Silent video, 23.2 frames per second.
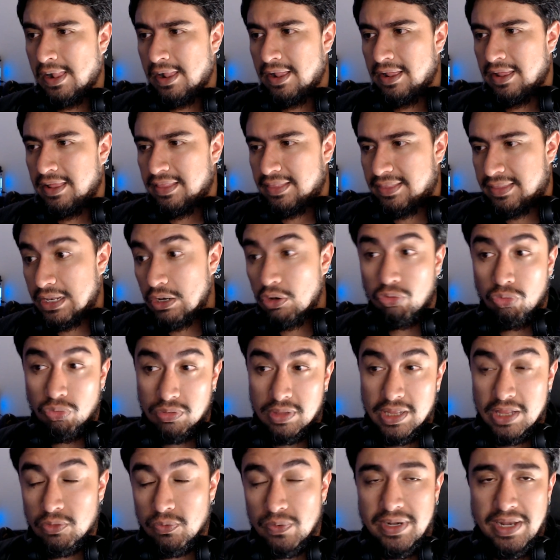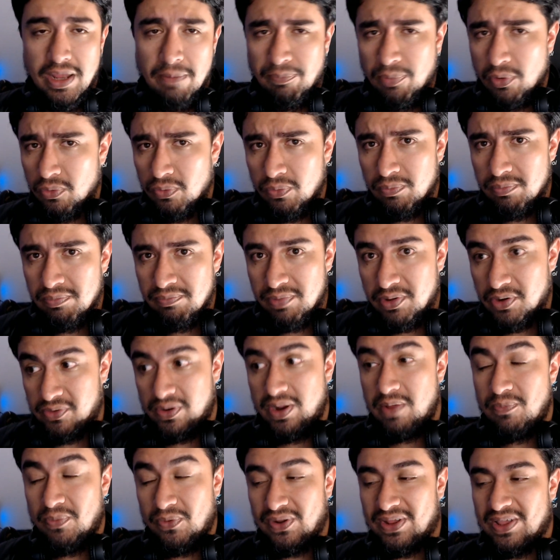Sí lo sustituiría por un V-Ray,
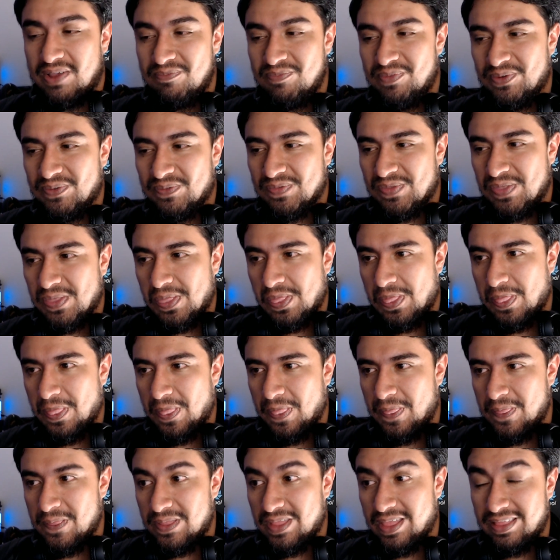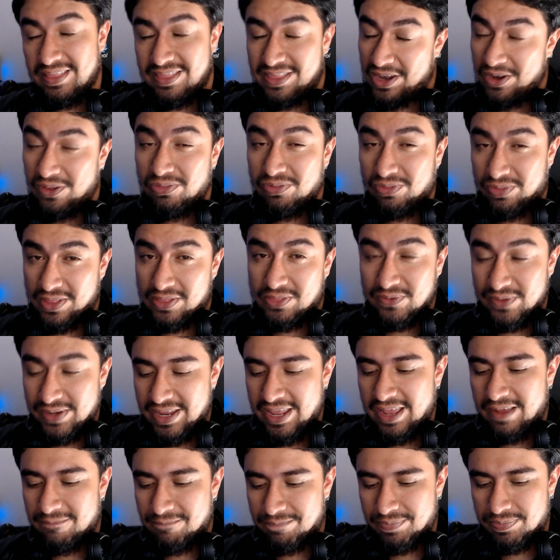por ejemplo. Sí lo
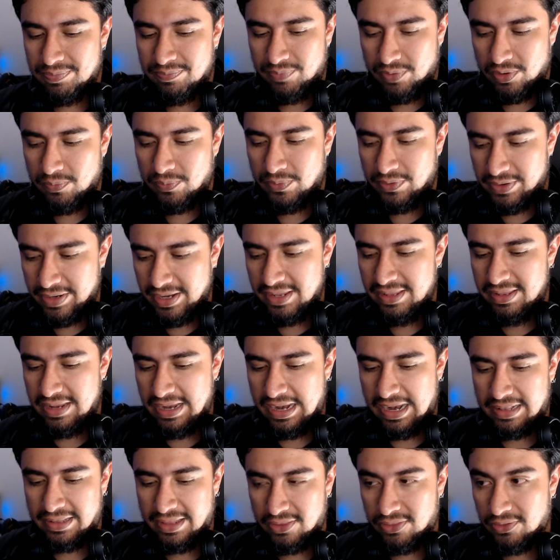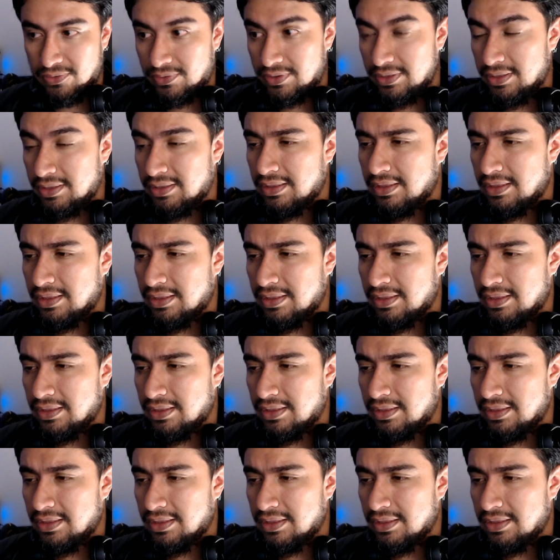sustituiría por V-Ray al día de hoy.